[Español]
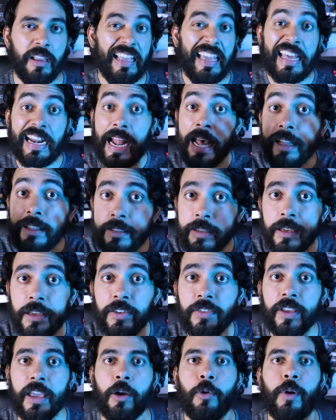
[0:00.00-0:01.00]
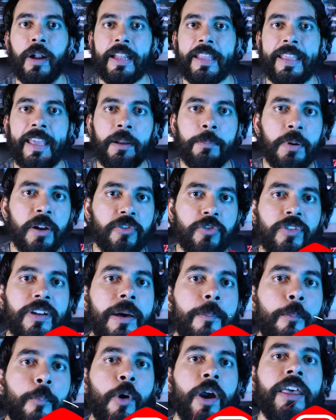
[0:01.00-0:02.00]
gratis que cualquier
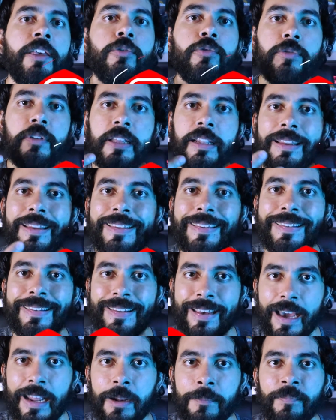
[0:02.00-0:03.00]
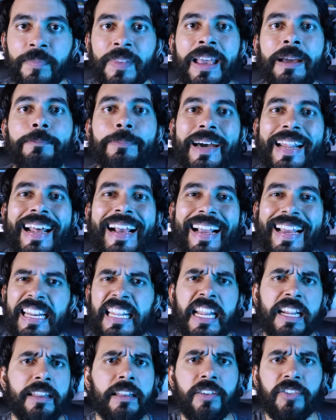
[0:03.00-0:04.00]
persona puede utilizar para
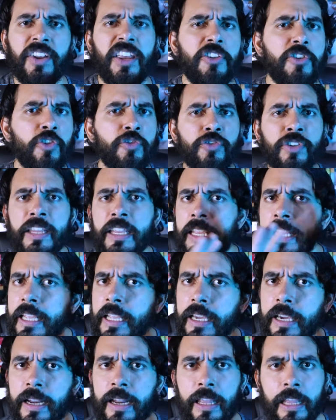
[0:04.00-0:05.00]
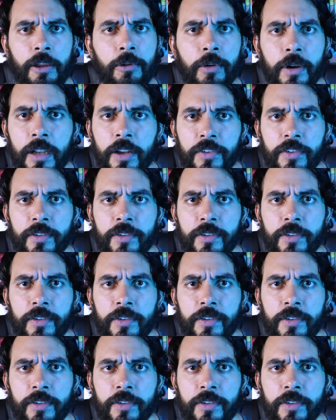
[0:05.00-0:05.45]
crear diseños increíbles